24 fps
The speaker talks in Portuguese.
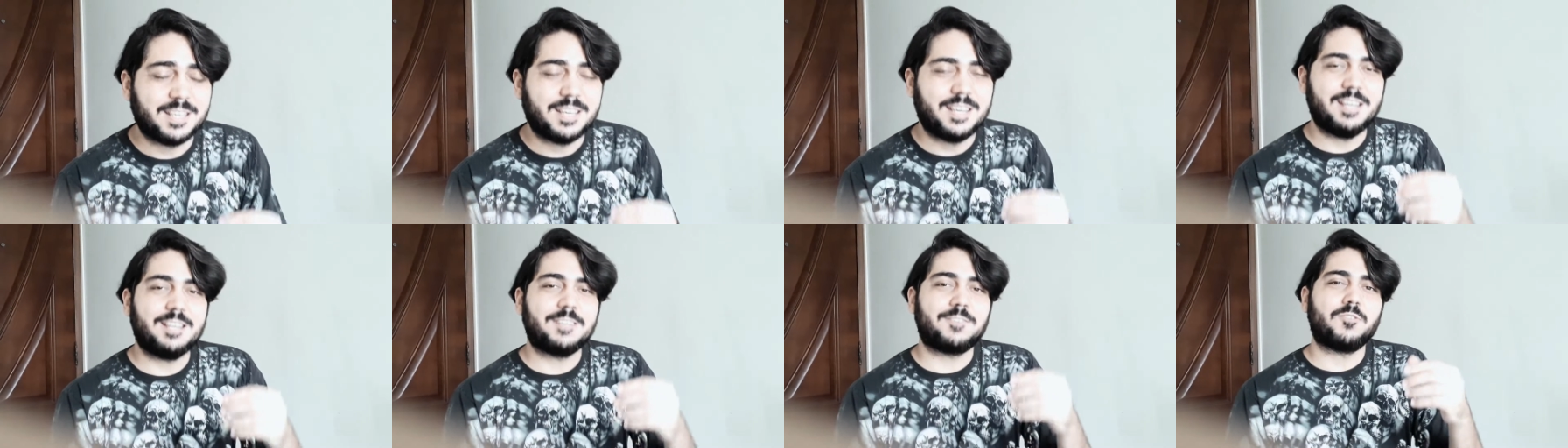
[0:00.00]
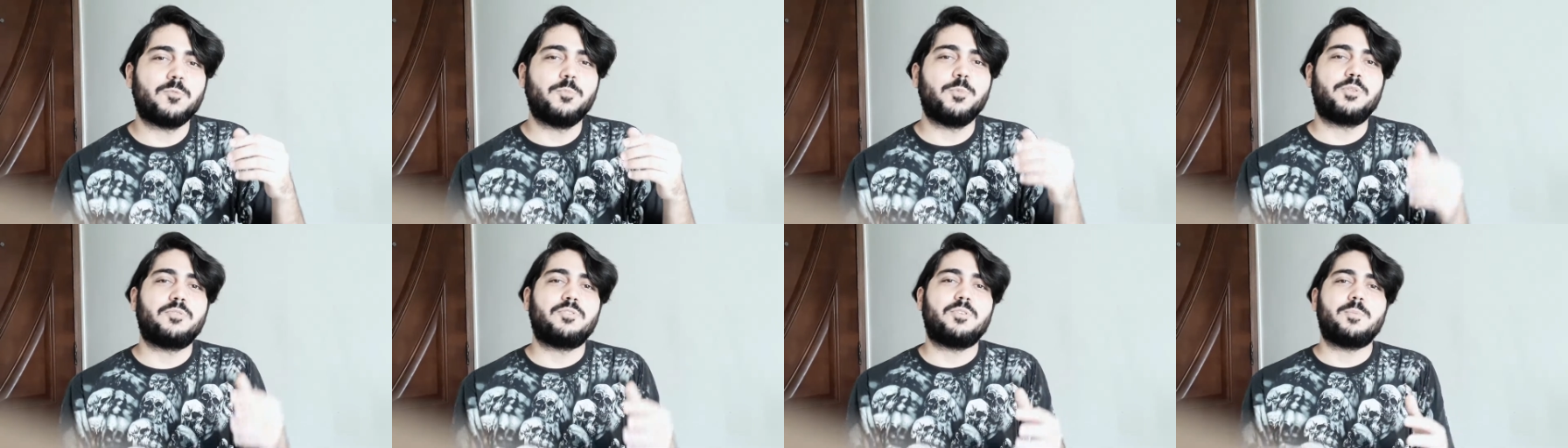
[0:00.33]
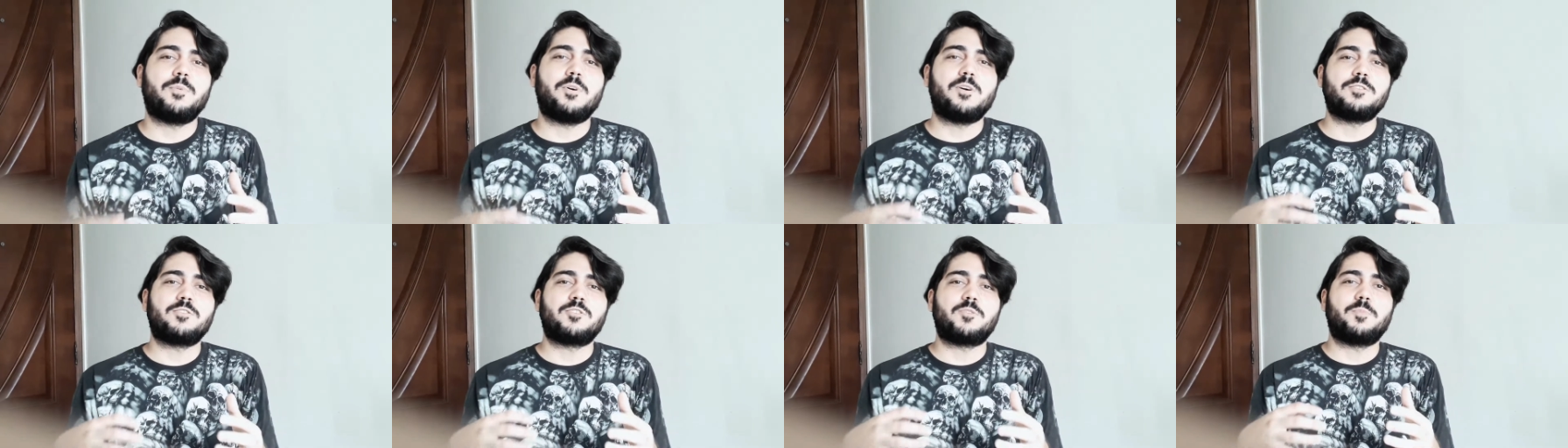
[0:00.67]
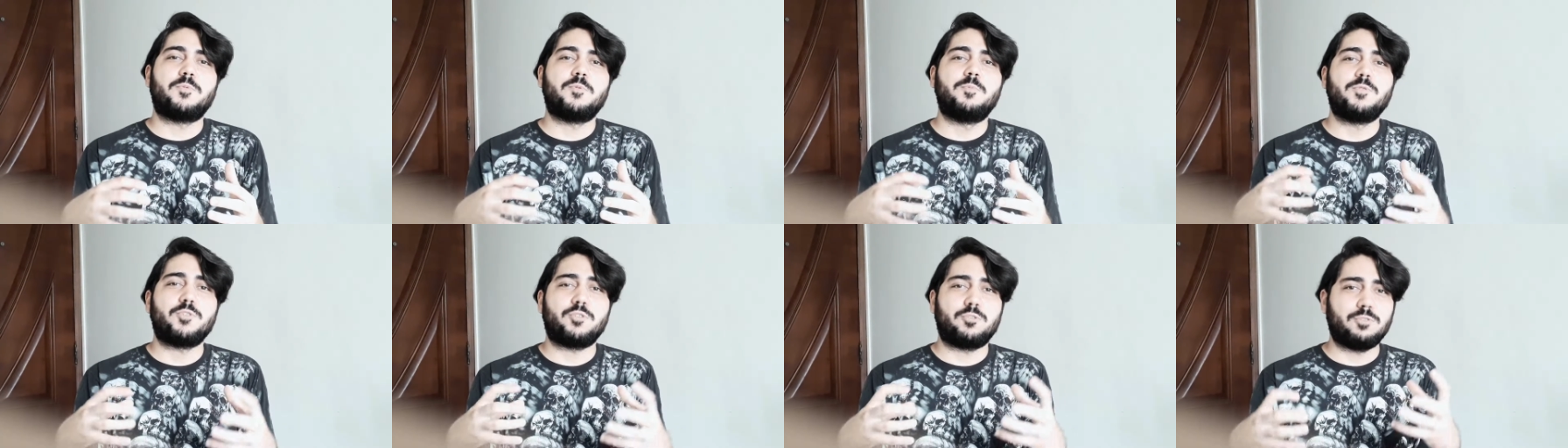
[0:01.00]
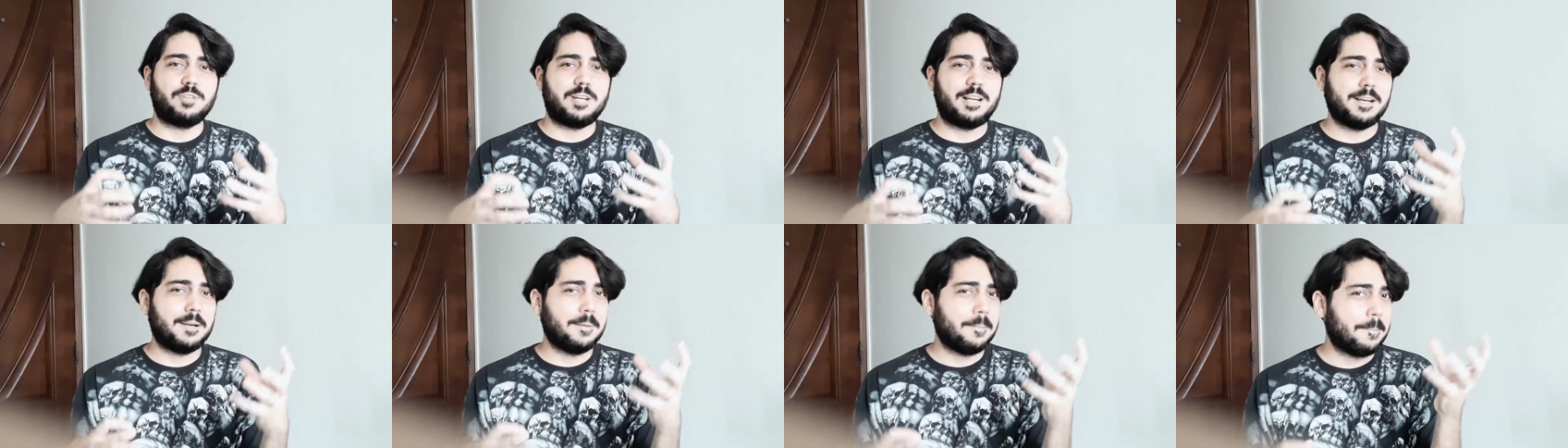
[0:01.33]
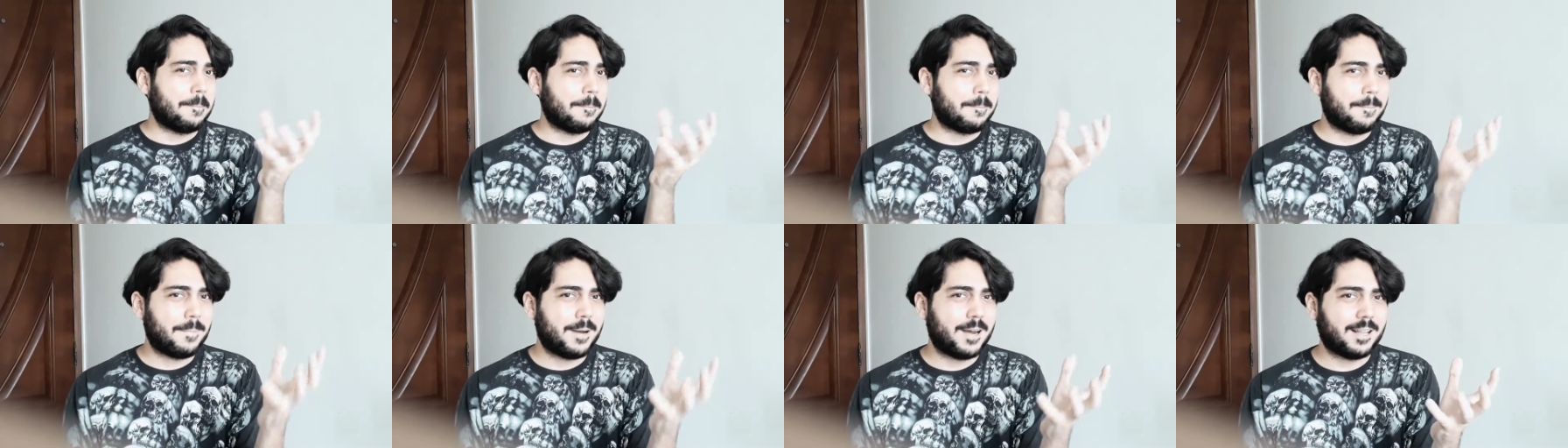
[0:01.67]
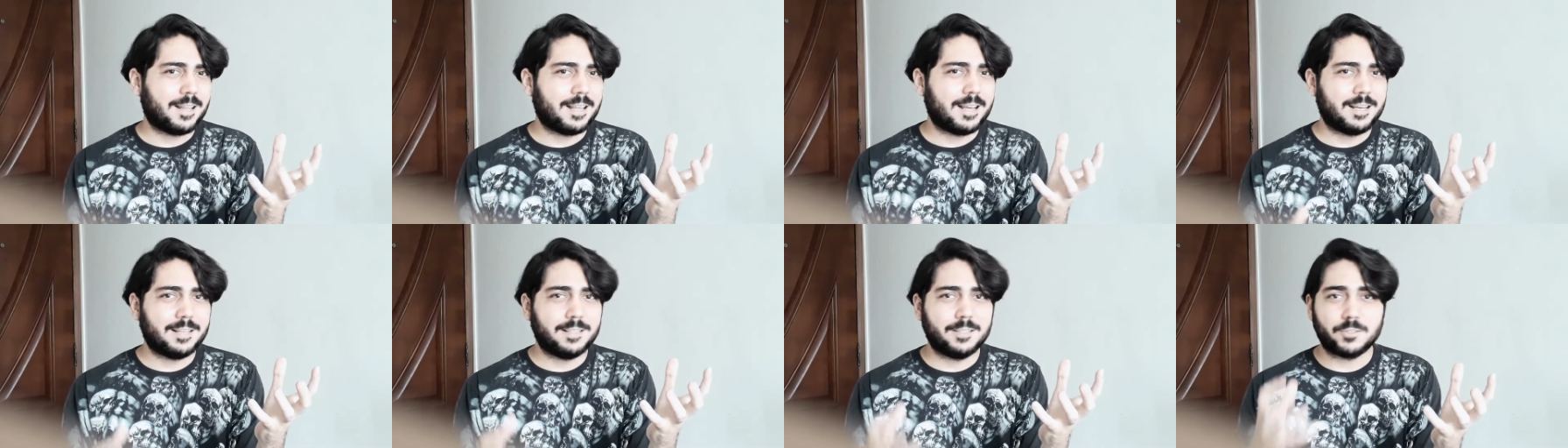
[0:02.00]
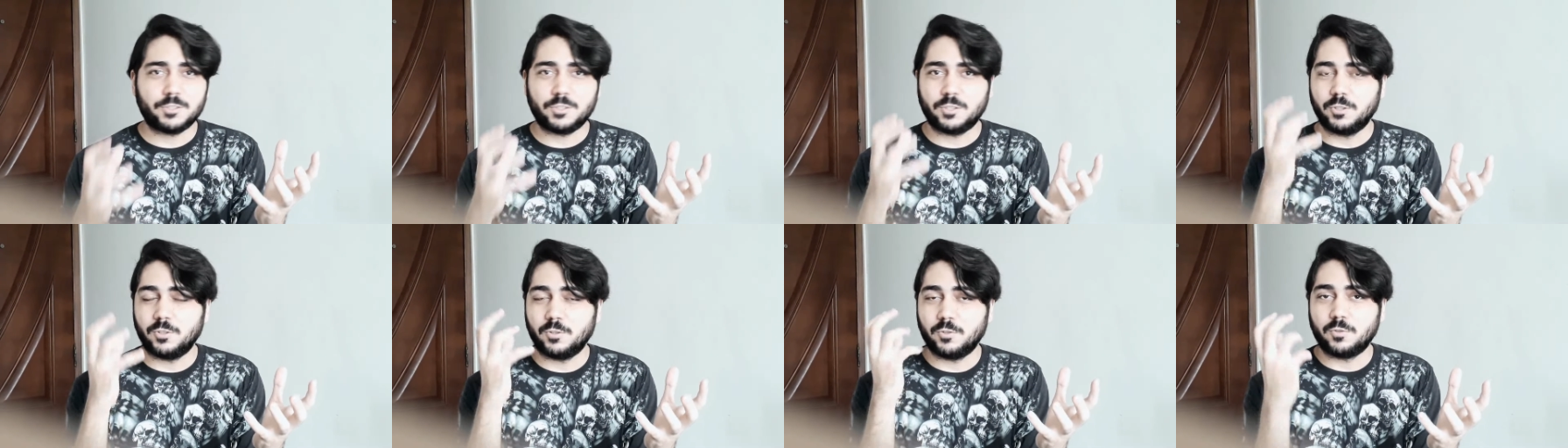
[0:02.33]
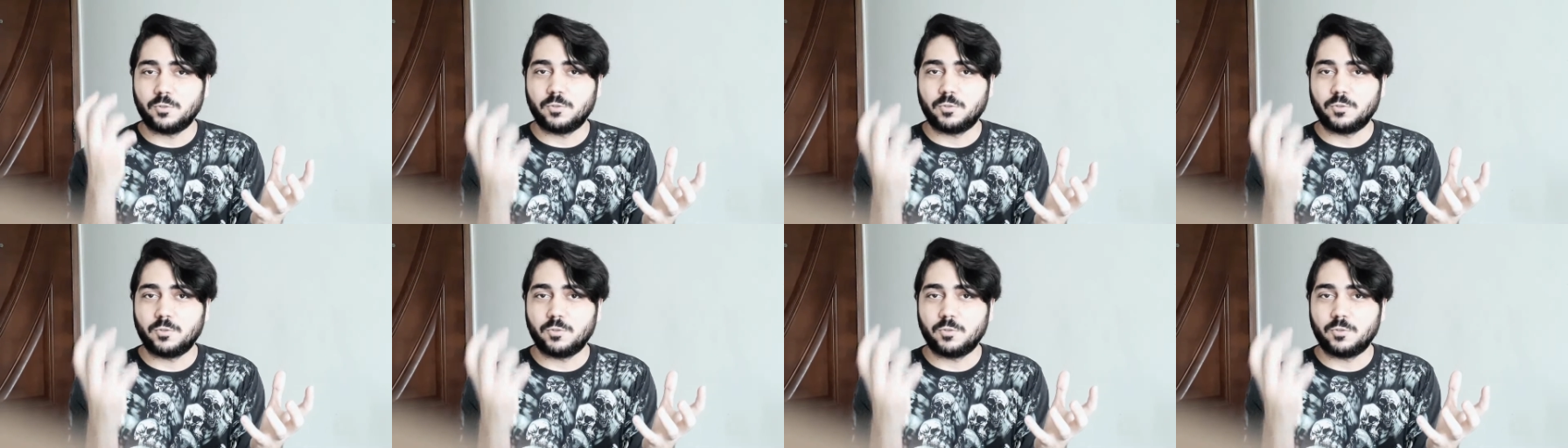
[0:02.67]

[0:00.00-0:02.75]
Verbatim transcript: Eles são muito famosos por misturarem baladas